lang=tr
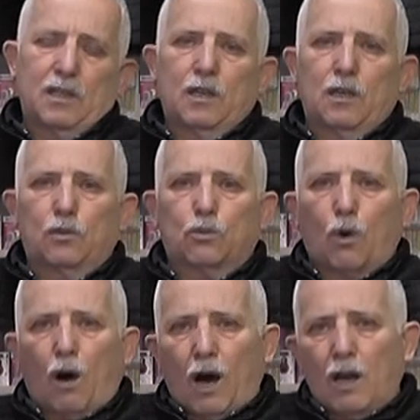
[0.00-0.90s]
e,
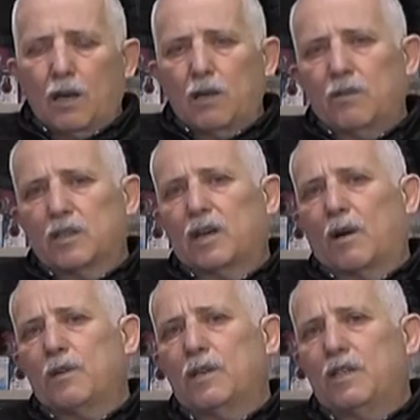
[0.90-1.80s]
doğal ve
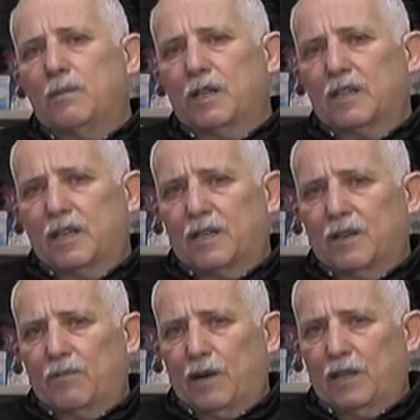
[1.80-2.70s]
tabi
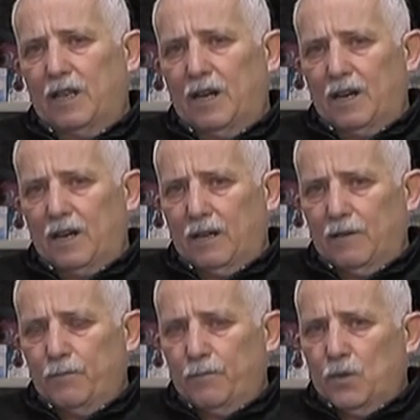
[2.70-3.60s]
nimetlerinden faydalanarak